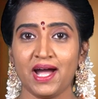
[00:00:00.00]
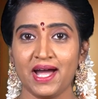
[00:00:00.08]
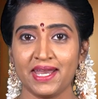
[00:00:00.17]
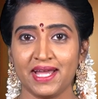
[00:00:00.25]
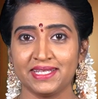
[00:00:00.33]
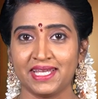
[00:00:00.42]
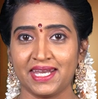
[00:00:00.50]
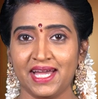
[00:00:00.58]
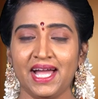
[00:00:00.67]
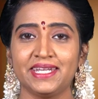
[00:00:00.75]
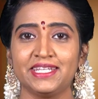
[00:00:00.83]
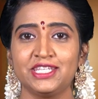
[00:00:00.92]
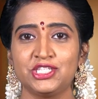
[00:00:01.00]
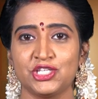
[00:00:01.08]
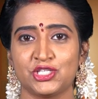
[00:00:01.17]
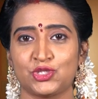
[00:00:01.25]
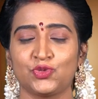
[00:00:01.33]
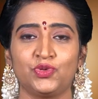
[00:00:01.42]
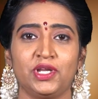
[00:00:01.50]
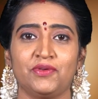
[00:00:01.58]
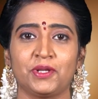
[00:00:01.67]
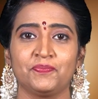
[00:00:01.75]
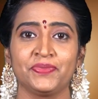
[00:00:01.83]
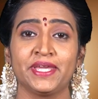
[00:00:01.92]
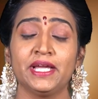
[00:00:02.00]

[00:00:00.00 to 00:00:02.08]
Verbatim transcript: ఆరాధన అన్నది చేస్తూ ఉండేవారు